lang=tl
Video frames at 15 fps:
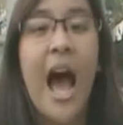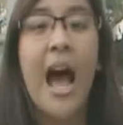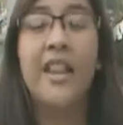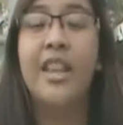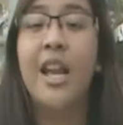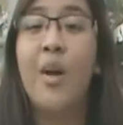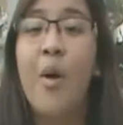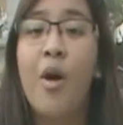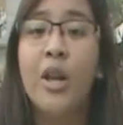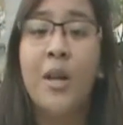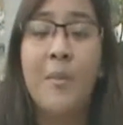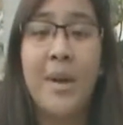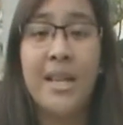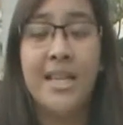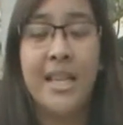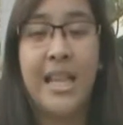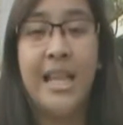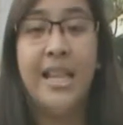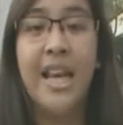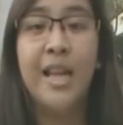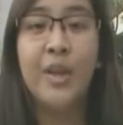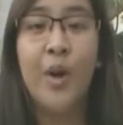Ang dalawang universidad
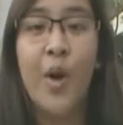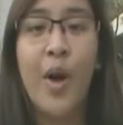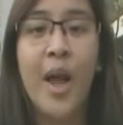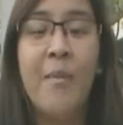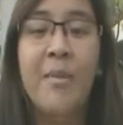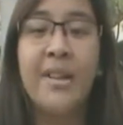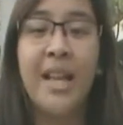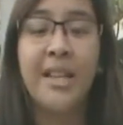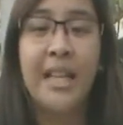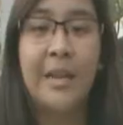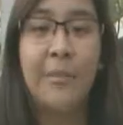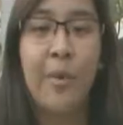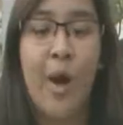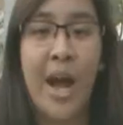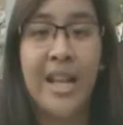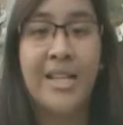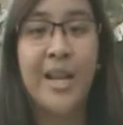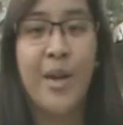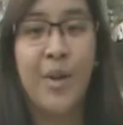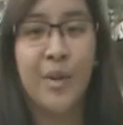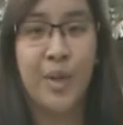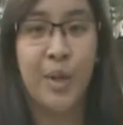na ito ay matatagpuan sa
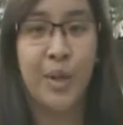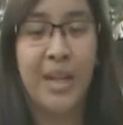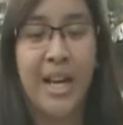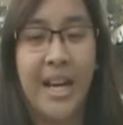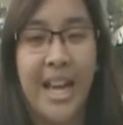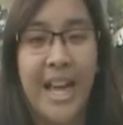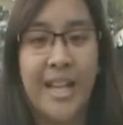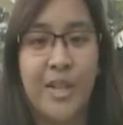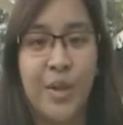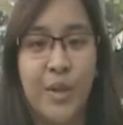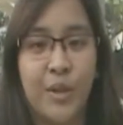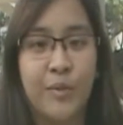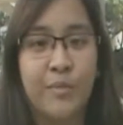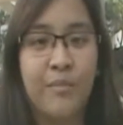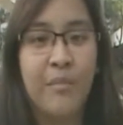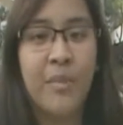lungsod ng Quezon.